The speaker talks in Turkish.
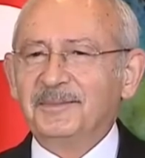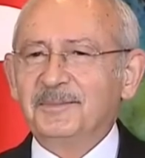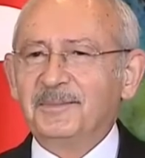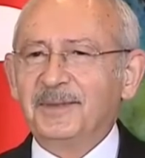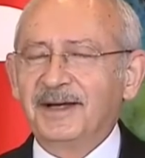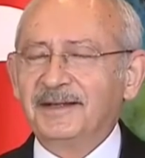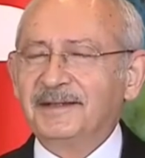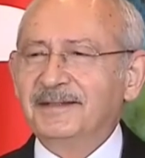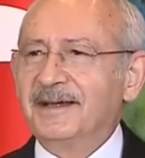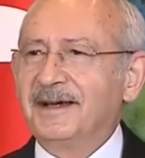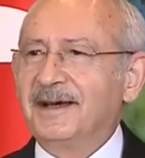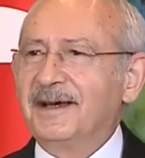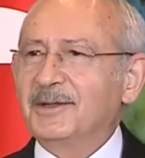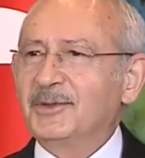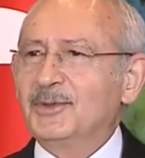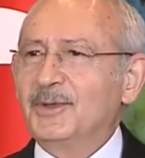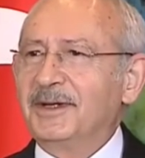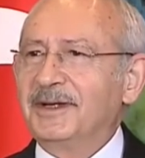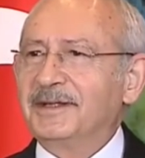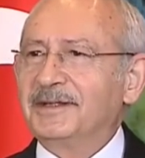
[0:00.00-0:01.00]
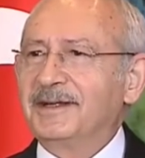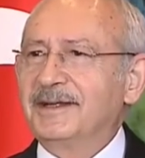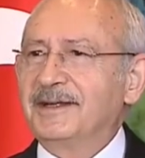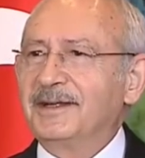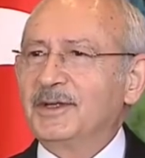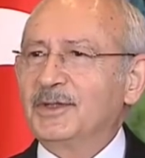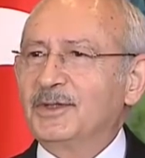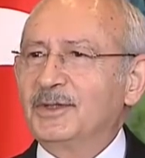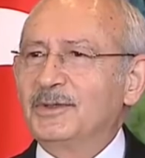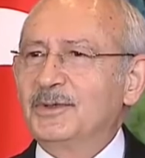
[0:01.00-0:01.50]
Ben Erdoğan'ı
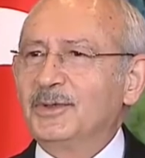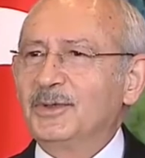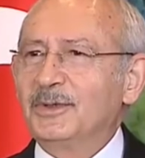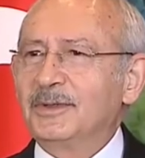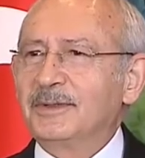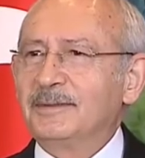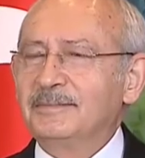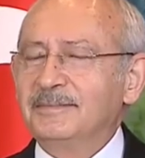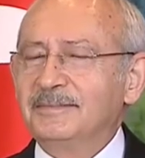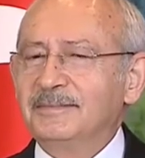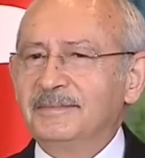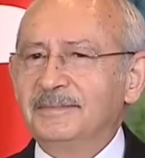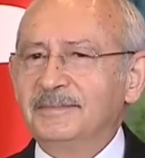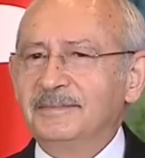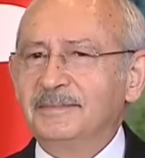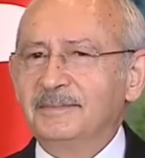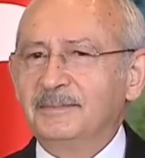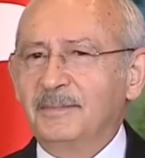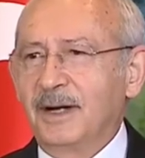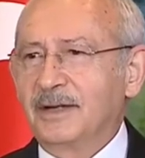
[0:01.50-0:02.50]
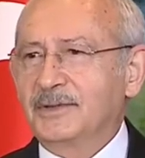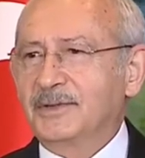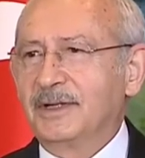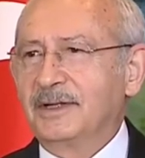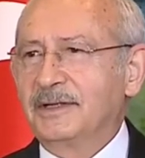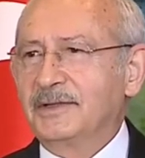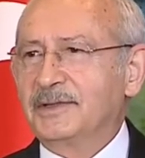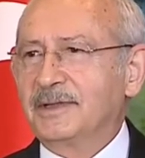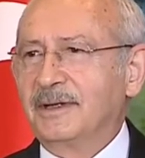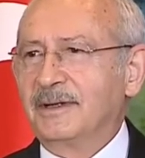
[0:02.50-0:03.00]
eleştiriyorum,
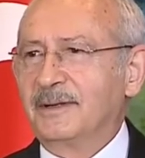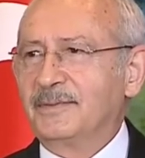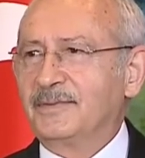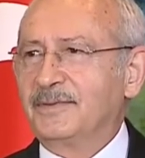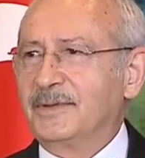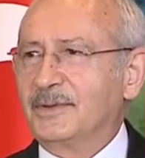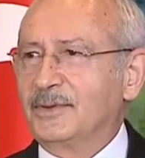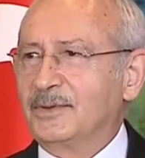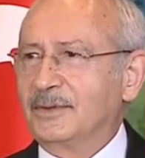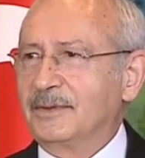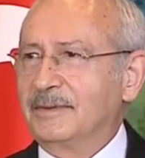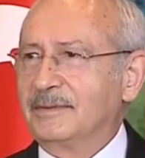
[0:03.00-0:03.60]
Bahçeli cevap veriyor.